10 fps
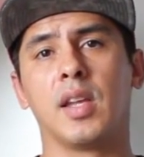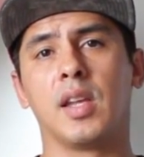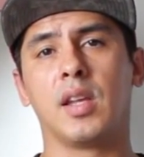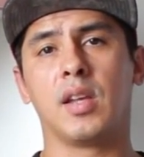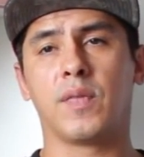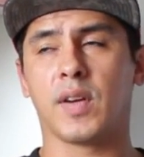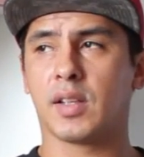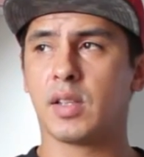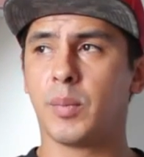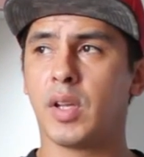e
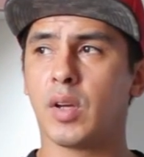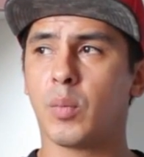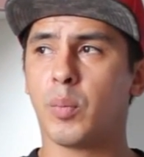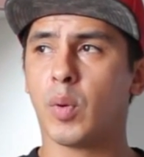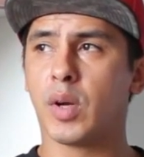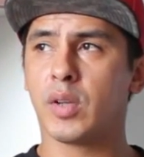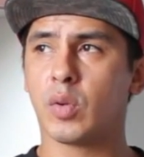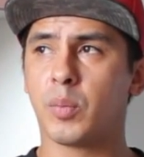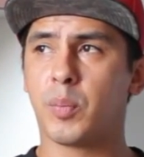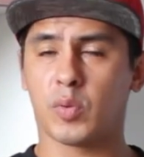falar também um pouco aí
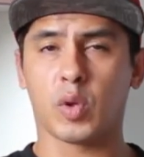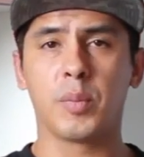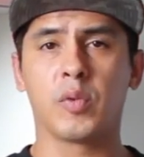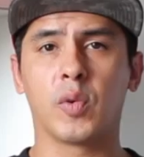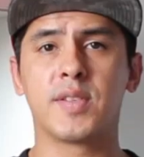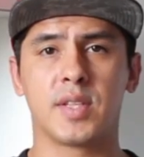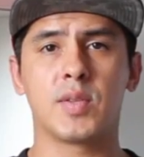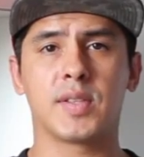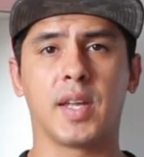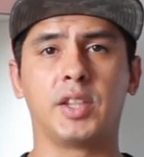sobre o pessoal que me influencia
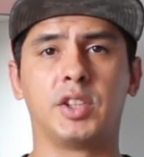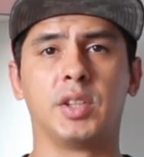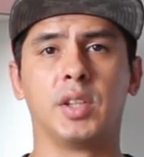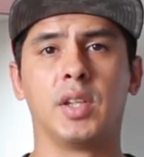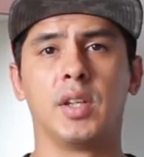no skate.